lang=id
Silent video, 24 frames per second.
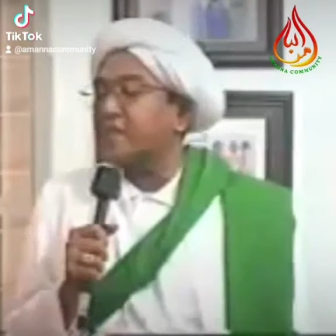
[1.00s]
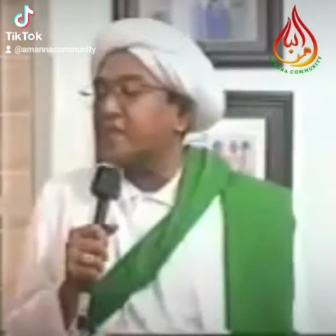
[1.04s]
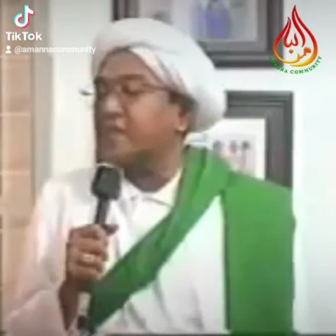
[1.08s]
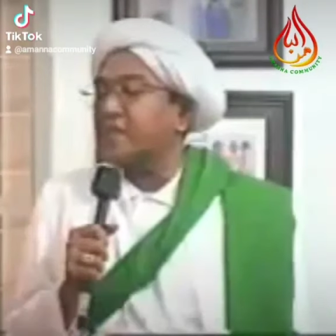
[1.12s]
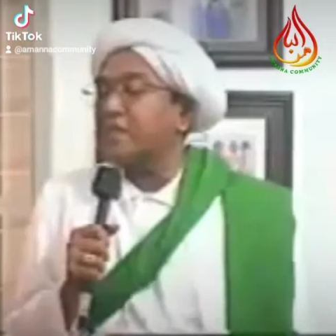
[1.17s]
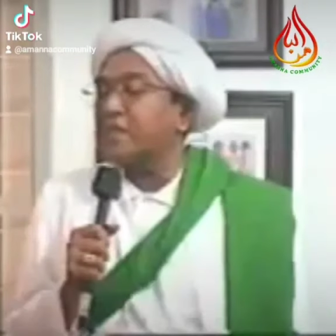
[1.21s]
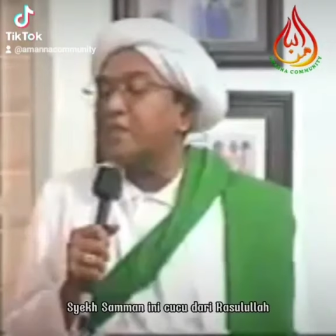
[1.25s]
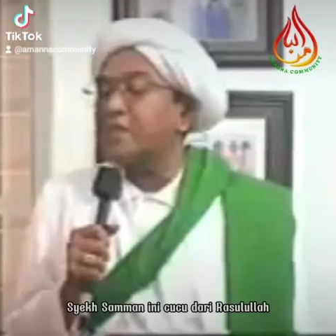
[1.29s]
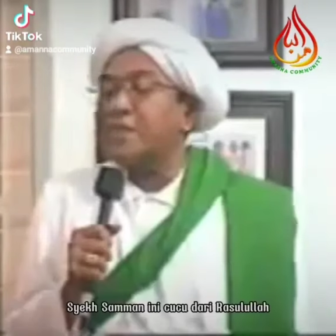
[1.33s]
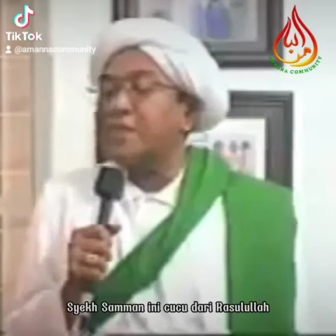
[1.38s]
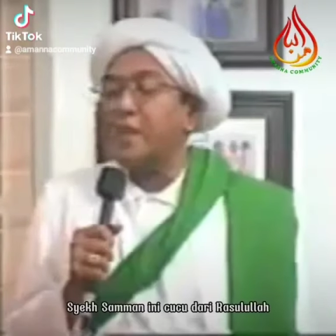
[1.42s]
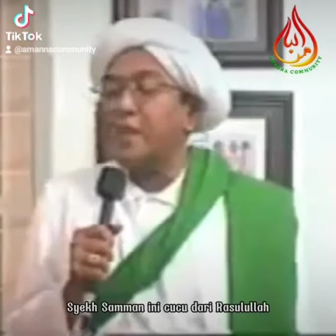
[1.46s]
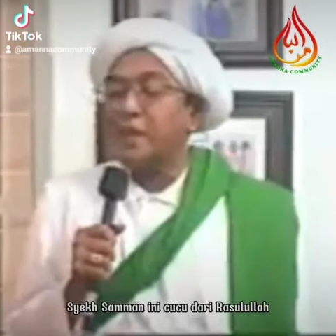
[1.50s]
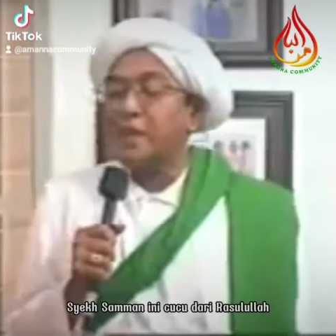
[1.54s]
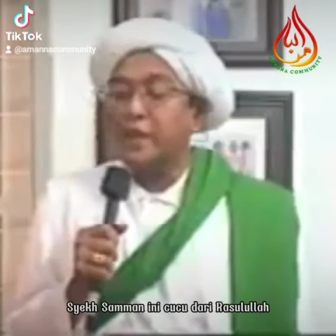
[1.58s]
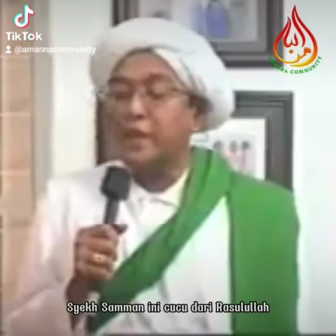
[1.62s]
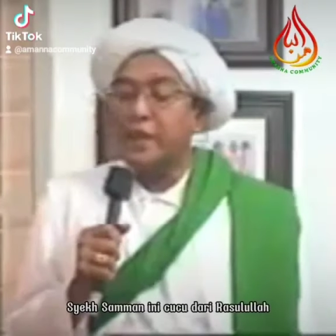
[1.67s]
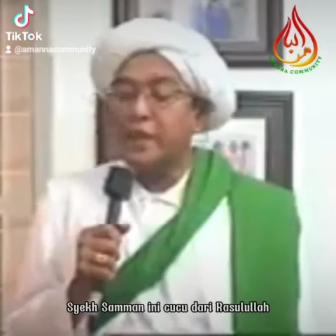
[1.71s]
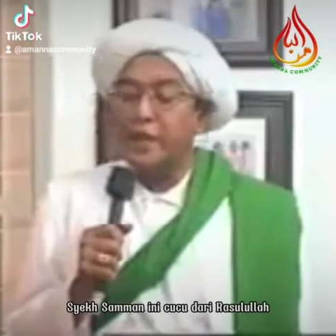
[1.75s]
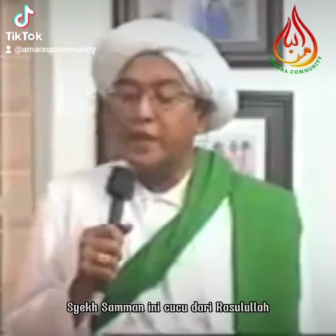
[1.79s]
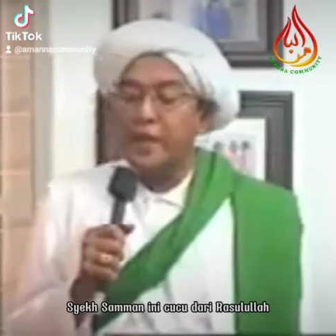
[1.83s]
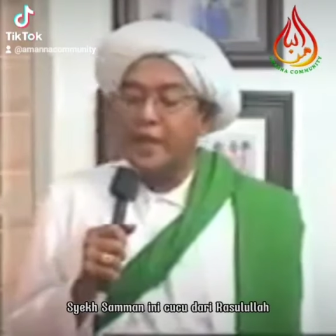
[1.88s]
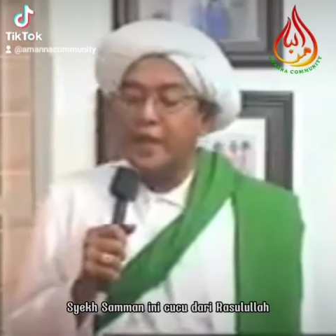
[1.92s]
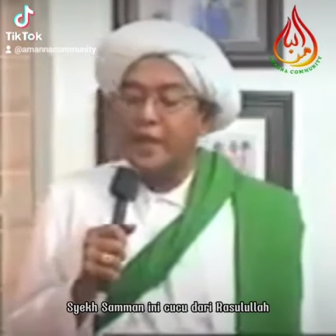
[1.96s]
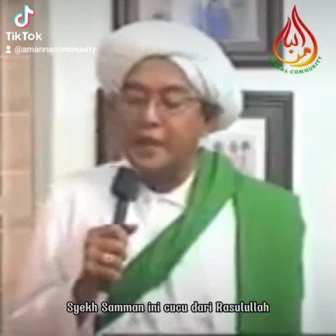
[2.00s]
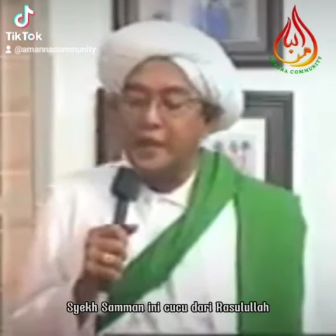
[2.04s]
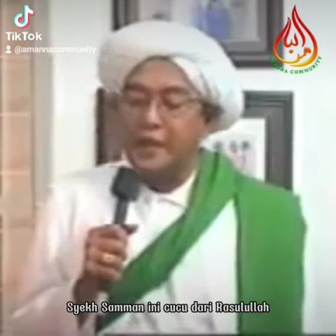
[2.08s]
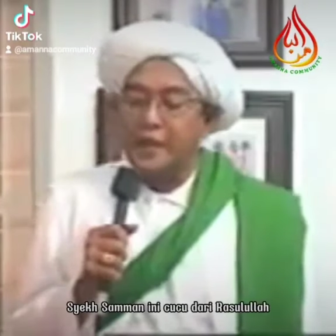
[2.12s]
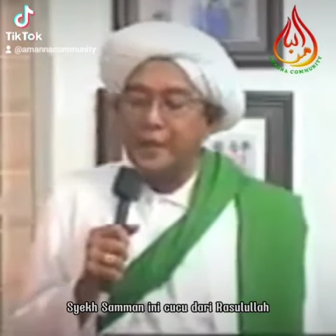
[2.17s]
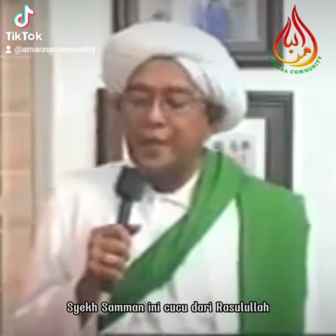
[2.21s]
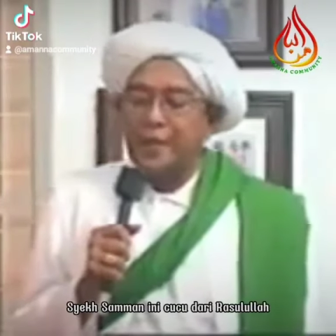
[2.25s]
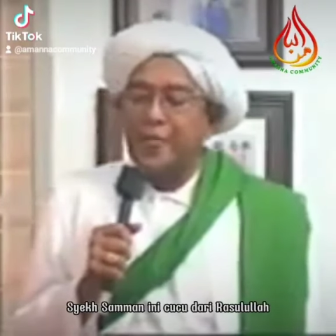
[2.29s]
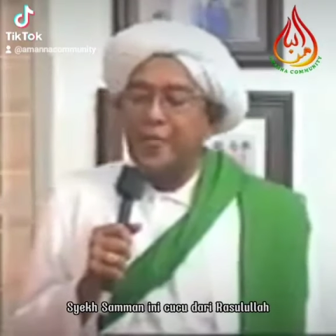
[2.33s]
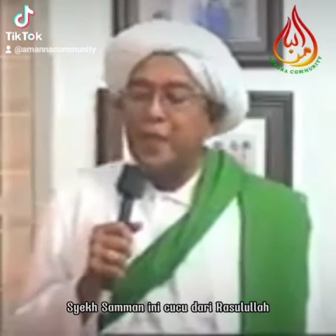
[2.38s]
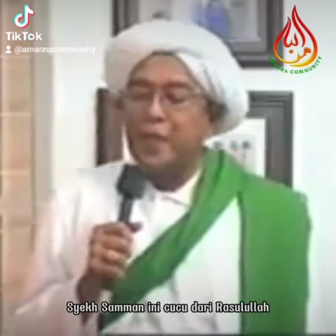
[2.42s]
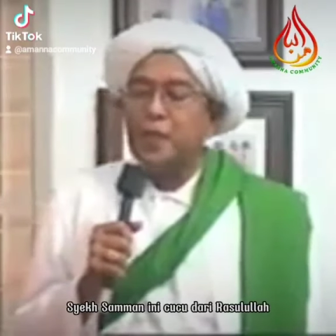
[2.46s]
Teman ini
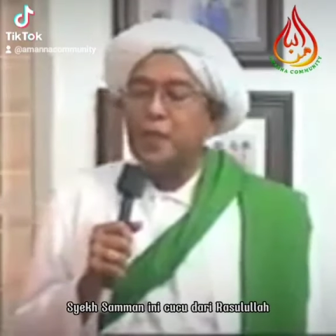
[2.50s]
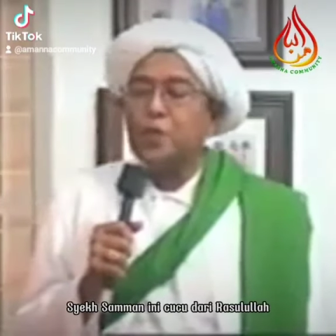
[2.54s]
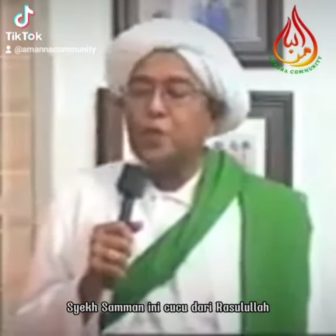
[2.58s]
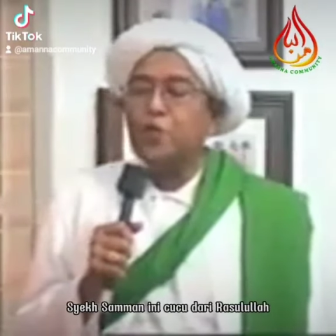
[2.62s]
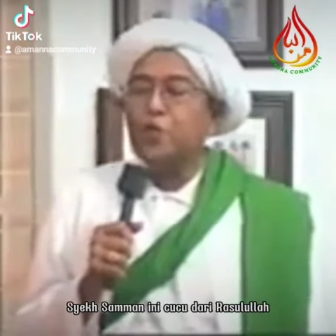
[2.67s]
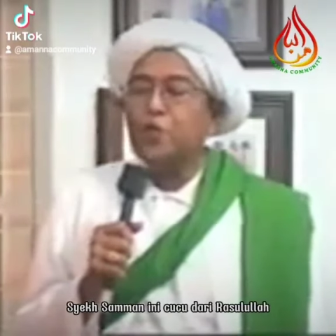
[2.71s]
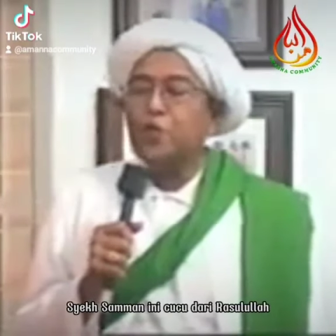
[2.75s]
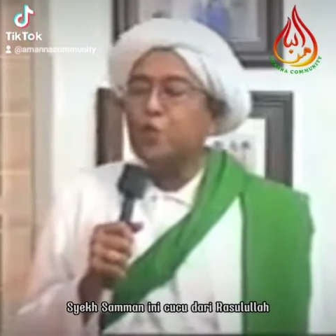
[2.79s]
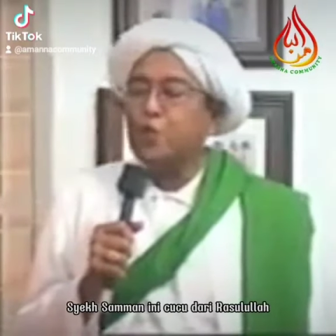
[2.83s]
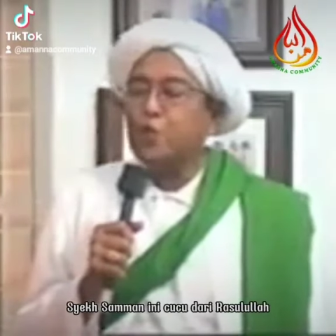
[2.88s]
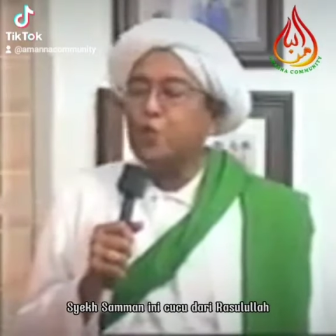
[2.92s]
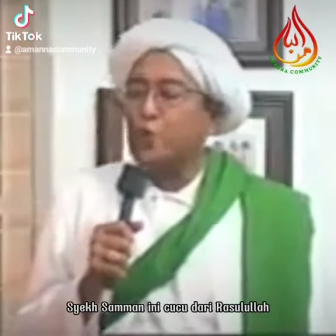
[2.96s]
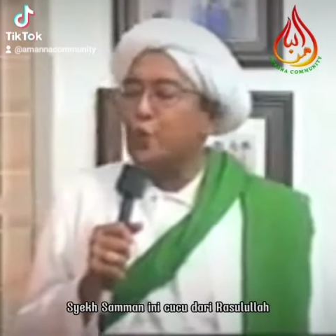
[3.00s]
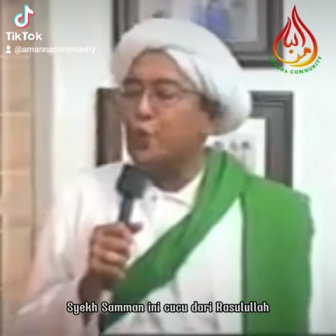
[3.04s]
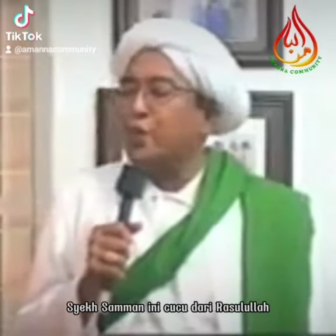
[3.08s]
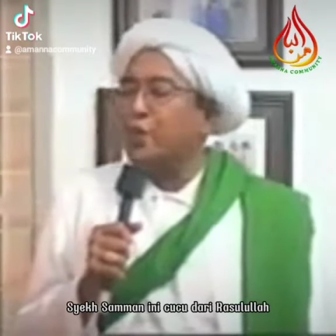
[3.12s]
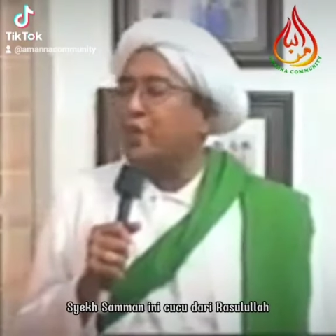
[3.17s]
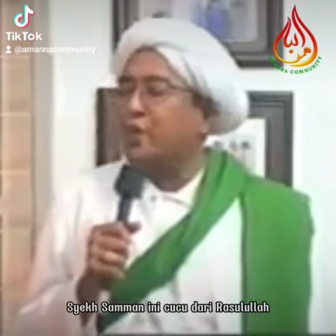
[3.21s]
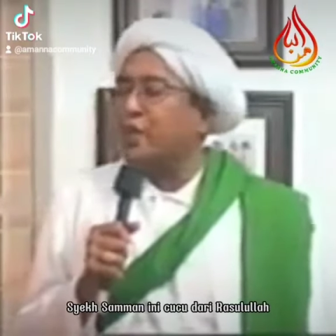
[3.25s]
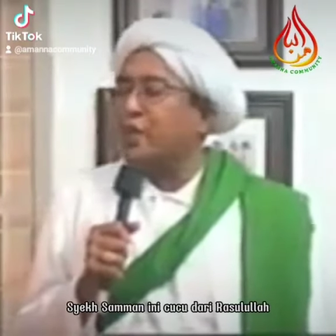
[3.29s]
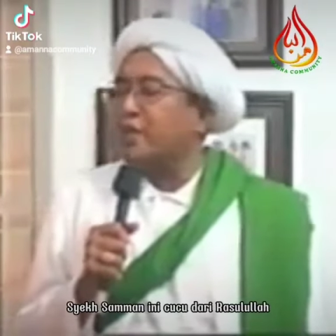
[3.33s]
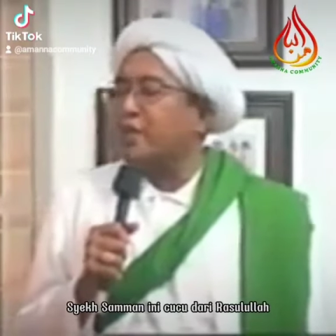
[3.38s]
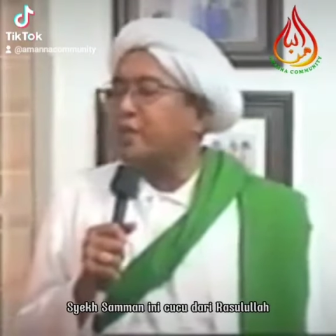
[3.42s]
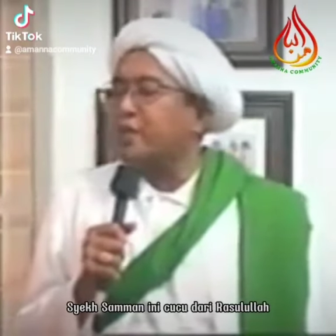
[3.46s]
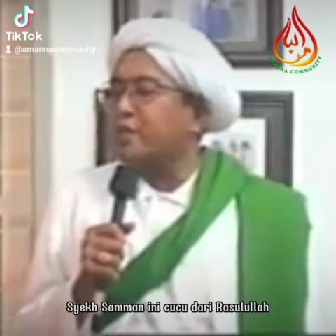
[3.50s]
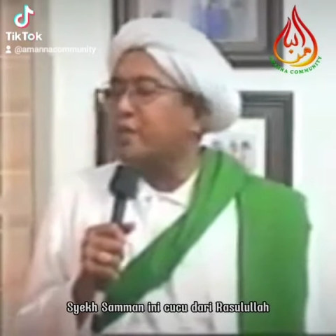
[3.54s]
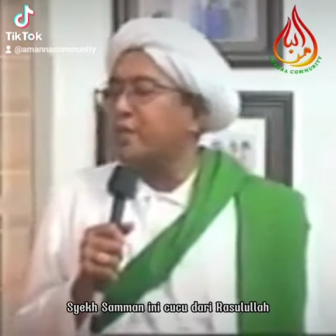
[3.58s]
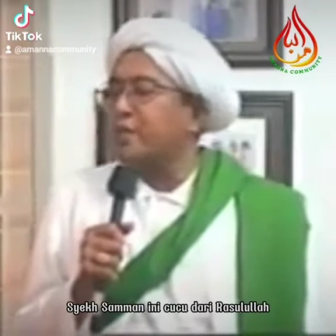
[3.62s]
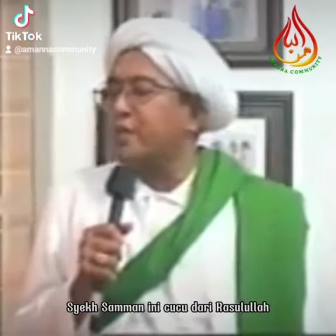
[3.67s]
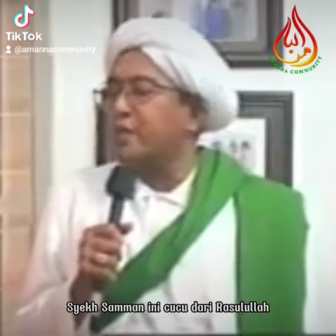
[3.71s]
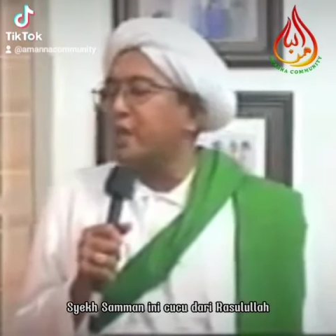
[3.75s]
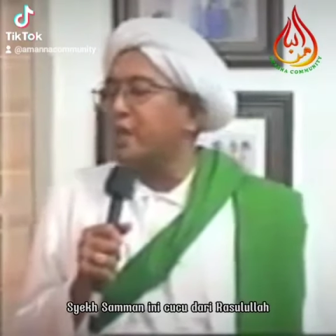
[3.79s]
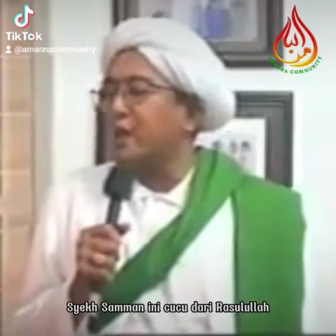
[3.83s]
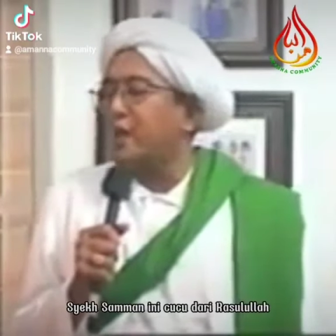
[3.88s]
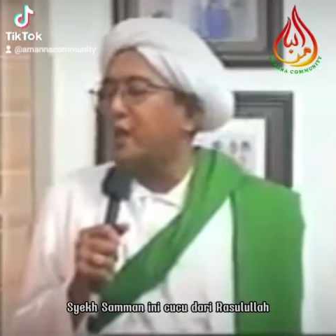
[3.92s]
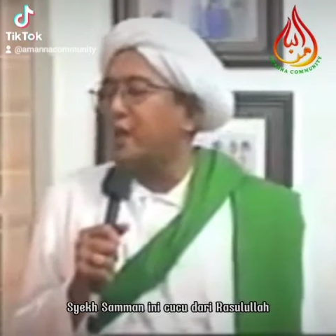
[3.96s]
cucu dari
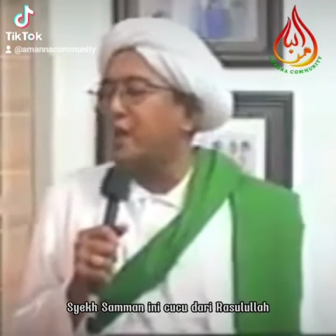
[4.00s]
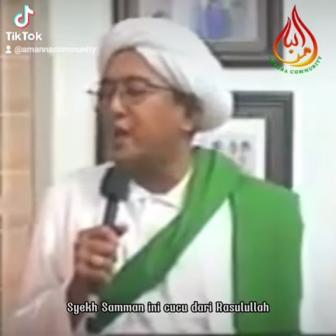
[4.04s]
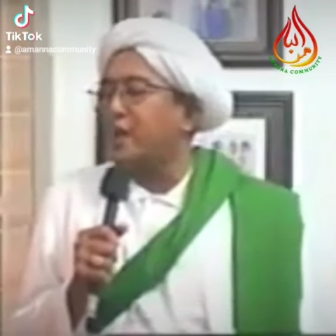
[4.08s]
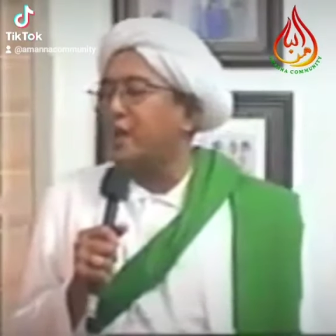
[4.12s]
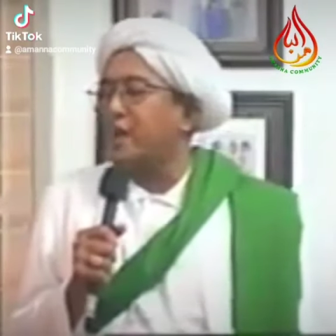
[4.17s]
Rasulullah,